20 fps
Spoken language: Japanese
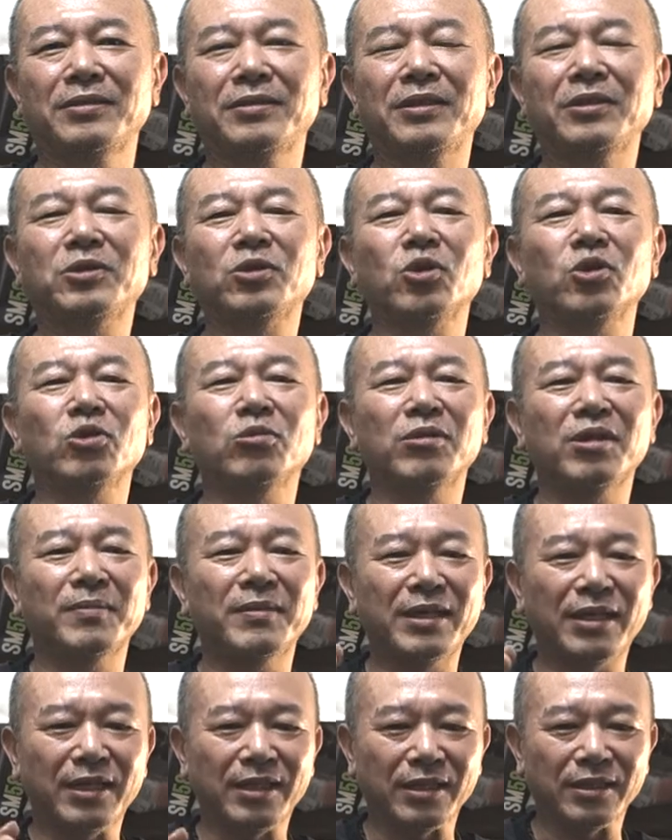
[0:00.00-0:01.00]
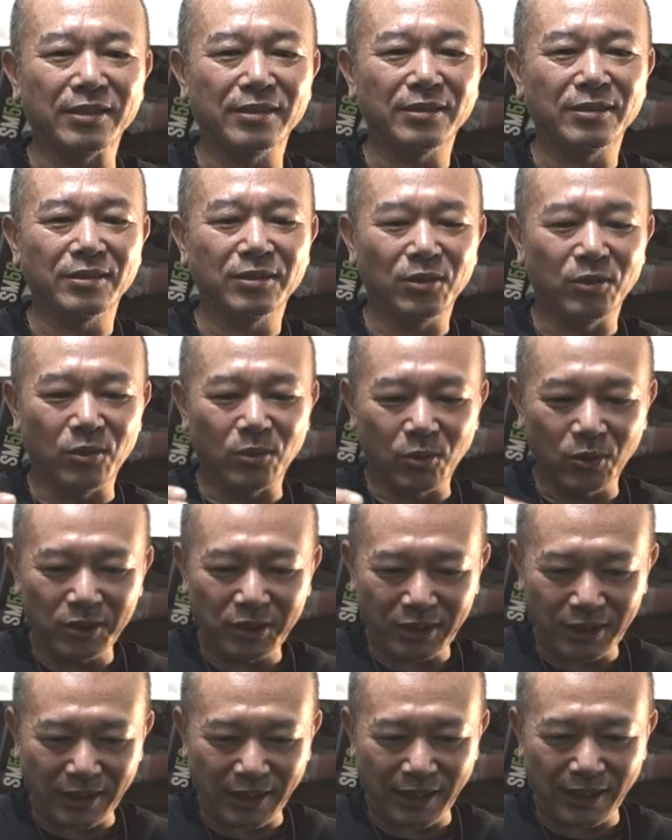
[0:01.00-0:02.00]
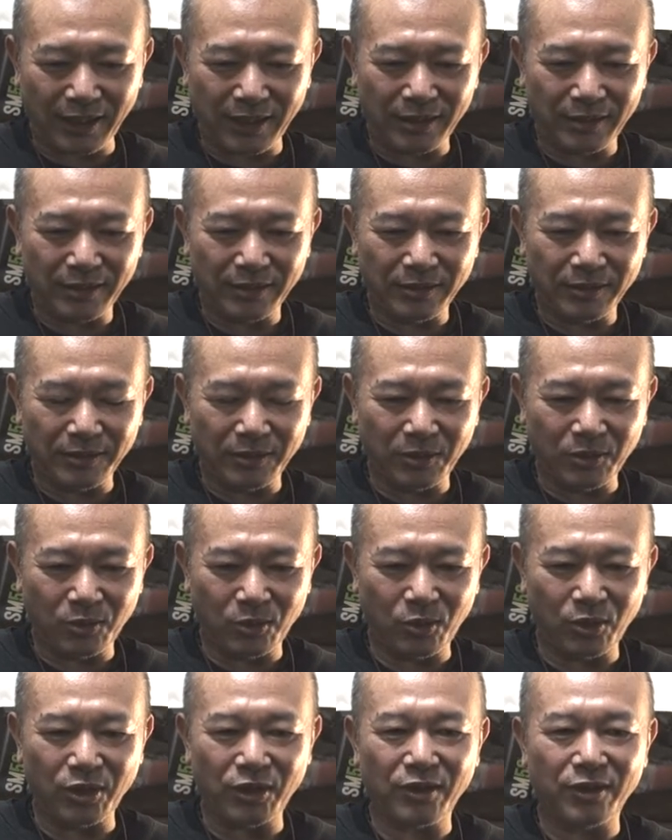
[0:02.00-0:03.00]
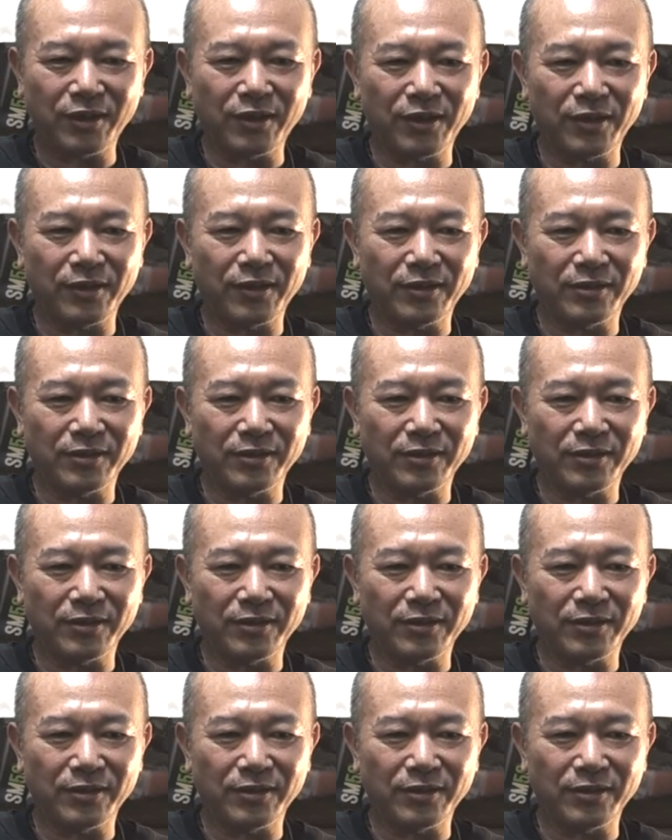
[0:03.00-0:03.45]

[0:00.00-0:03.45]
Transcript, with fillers: でそのまま落ちた、これは